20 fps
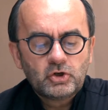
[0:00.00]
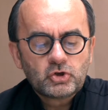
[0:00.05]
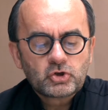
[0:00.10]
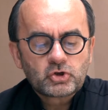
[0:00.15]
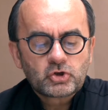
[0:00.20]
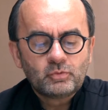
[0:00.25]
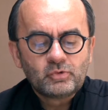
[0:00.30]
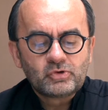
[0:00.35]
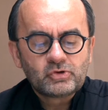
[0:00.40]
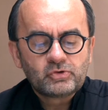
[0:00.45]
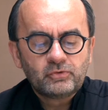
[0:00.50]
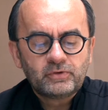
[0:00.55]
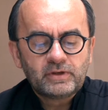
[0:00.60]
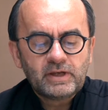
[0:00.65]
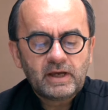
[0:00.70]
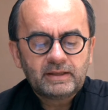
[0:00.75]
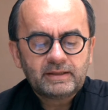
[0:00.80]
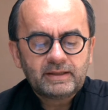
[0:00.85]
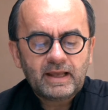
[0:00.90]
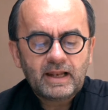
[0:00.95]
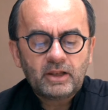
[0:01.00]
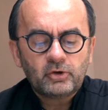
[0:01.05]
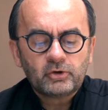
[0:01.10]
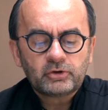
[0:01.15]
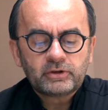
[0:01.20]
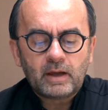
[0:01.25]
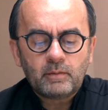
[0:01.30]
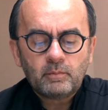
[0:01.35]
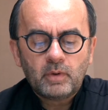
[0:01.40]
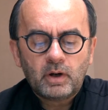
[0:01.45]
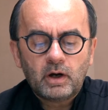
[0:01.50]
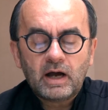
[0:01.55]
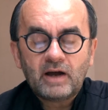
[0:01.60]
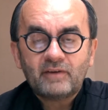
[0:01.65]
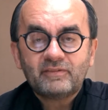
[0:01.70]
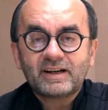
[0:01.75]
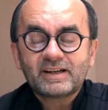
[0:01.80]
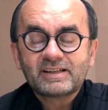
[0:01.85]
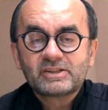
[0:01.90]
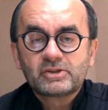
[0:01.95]
Je me souviens d'elle notamment à
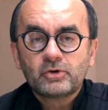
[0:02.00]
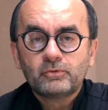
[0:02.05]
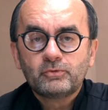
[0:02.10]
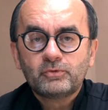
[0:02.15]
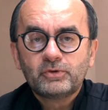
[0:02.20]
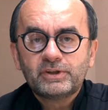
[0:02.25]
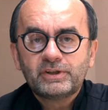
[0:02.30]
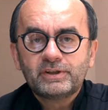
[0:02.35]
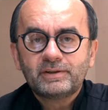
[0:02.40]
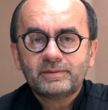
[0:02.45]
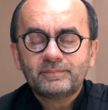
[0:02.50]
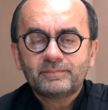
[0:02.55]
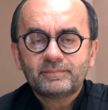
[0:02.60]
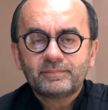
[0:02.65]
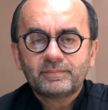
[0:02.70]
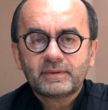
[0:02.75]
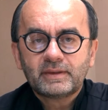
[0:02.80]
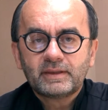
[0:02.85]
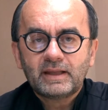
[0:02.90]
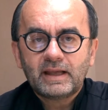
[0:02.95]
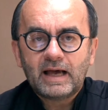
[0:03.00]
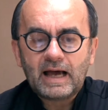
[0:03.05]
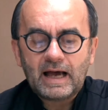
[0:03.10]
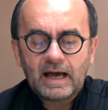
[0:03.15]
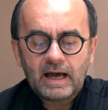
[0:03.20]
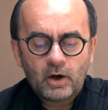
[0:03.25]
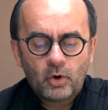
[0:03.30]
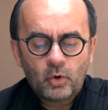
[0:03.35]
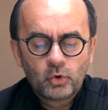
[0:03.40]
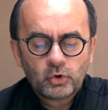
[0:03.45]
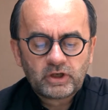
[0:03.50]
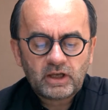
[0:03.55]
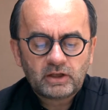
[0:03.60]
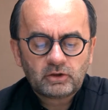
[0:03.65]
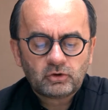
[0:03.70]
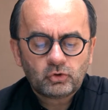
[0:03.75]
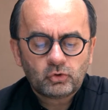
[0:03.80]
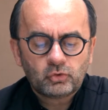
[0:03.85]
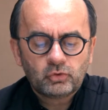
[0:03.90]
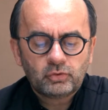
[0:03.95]
Varsovie, au
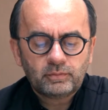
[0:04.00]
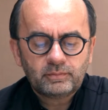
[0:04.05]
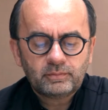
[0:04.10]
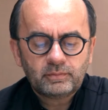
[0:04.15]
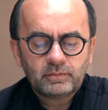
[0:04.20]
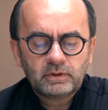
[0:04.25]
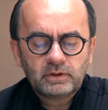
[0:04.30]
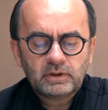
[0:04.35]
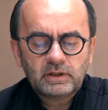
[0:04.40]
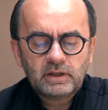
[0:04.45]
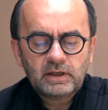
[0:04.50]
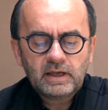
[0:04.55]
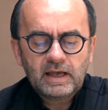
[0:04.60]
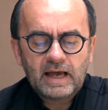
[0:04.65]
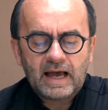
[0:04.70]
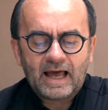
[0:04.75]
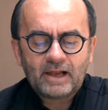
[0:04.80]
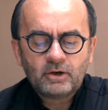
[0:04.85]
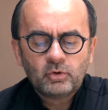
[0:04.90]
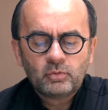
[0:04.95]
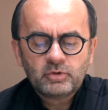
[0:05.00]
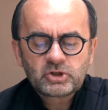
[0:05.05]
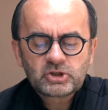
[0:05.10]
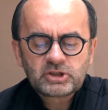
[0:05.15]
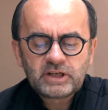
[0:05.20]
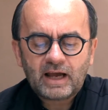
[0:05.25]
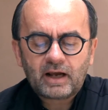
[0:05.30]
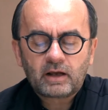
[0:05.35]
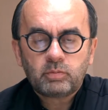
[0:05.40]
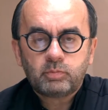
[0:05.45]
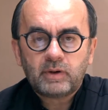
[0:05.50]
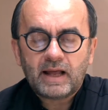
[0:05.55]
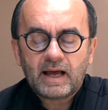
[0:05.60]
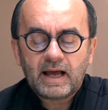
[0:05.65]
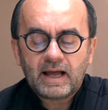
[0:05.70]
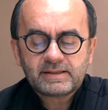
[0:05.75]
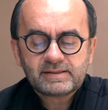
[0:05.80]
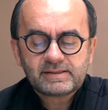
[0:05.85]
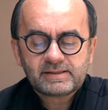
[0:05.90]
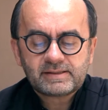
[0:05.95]
ghetto, à
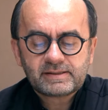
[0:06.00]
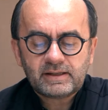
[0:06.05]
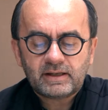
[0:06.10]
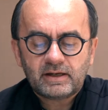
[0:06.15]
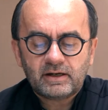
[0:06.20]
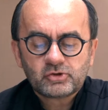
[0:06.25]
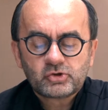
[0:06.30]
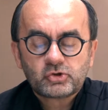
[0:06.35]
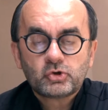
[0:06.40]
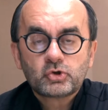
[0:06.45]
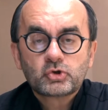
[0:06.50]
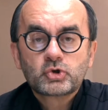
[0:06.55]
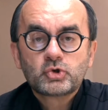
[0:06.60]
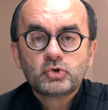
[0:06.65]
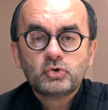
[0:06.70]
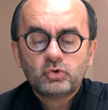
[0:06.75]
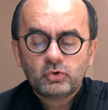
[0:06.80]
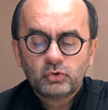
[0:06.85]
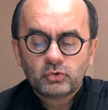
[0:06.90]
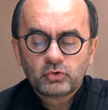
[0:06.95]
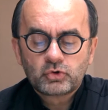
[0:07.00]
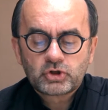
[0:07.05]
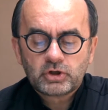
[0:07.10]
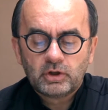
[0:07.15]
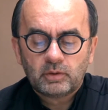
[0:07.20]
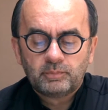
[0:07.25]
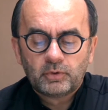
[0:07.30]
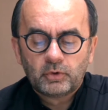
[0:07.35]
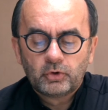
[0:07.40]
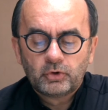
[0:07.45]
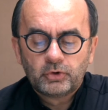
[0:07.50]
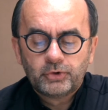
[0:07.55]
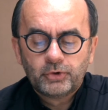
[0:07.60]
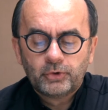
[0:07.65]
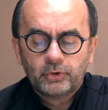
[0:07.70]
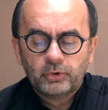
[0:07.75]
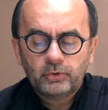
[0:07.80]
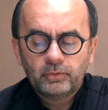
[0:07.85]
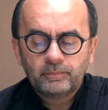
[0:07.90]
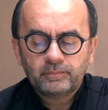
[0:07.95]
Lumschlagplatz, en ce jour où Jean-Paul
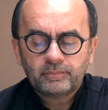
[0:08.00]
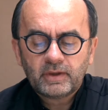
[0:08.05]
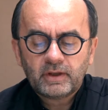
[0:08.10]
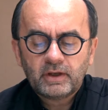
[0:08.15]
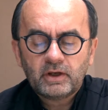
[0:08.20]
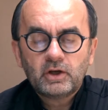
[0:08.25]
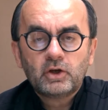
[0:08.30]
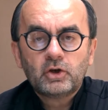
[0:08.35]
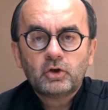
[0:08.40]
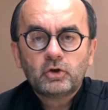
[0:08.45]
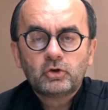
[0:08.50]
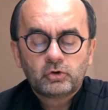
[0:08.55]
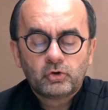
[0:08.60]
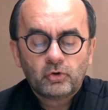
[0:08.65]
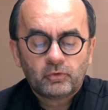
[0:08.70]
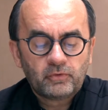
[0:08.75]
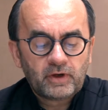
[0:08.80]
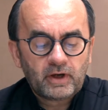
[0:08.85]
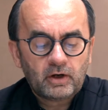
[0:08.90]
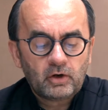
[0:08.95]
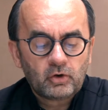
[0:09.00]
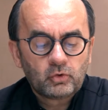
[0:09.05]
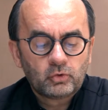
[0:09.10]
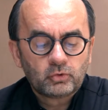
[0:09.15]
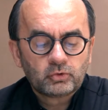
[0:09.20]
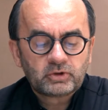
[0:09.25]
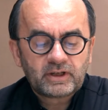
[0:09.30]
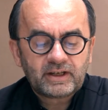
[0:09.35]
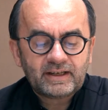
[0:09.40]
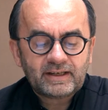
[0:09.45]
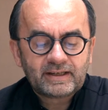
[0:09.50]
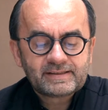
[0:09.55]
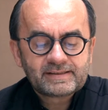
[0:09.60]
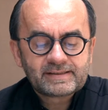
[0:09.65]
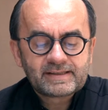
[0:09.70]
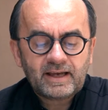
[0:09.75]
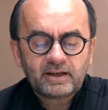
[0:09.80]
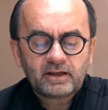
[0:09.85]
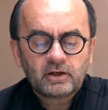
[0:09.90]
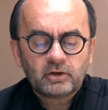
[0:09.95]
II devait rencontrer
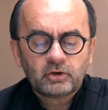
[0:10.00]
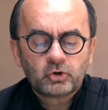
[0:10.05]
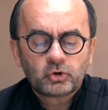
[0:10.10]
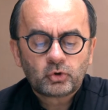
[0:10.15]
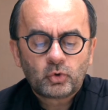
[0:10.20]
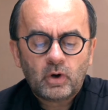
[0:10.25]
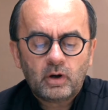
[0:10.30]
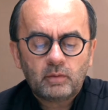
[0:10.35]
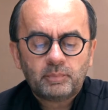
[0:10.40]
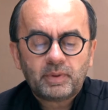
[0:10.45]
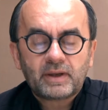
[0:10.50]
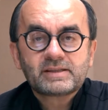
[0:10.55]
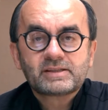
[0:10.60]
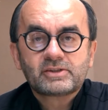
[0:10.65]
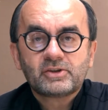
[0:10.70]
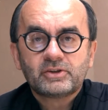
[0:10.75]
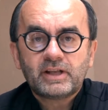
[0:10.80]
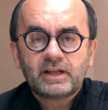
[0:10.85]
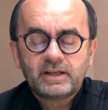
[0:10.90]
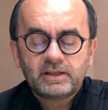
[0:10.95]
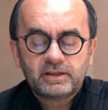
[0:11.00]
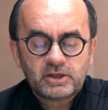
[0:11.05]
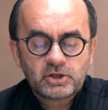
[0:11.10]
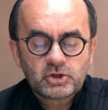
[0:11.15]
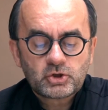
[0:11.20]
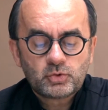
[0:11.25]
53 personnalités